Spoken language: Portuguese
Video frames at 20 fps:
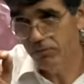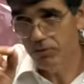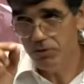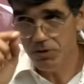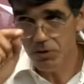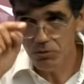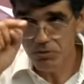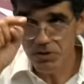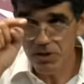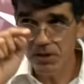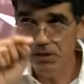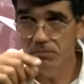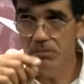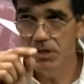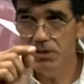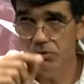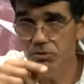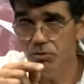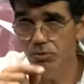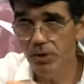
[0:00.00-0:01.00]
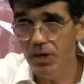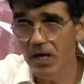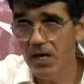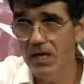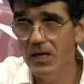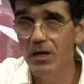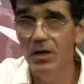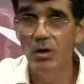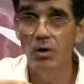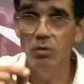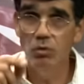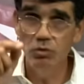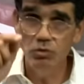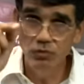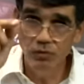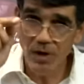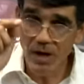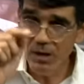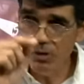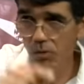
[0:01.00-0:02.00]
você consegue mensurar os
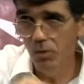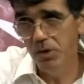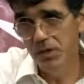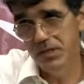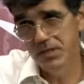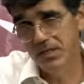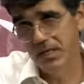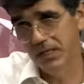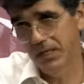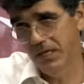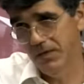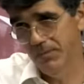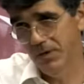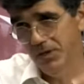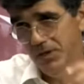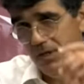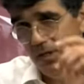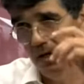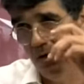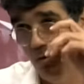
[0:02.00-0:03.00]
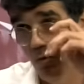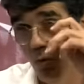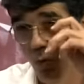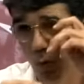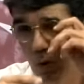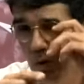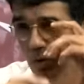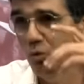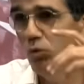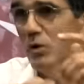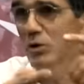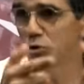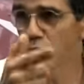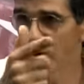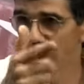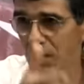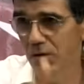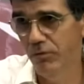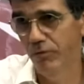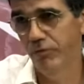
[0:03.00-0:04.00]
valores daquele material, quanto é
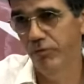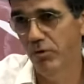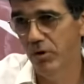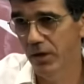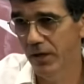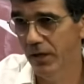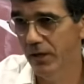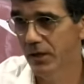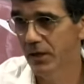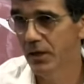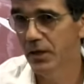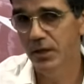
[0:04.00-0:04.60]
jogado fora.